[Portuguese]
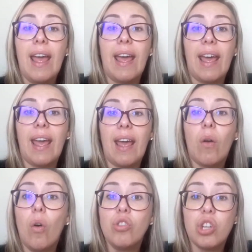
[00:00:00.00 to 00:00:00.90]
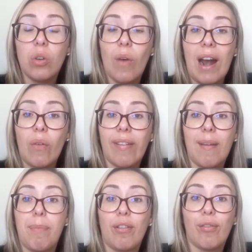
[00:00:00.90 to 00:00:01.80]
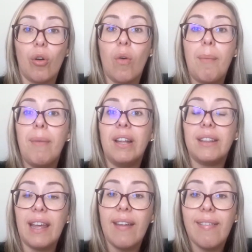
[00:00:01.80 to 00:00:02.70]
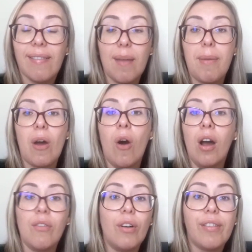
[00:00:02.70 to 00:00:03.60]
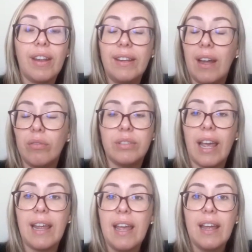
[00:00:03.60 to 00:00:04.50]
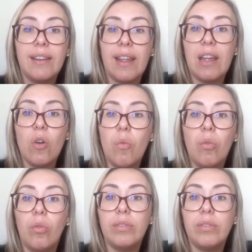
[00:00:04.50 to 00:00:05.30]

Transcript: é, continuar com essa pessoa, manter esse CBO que você não tem nenhum,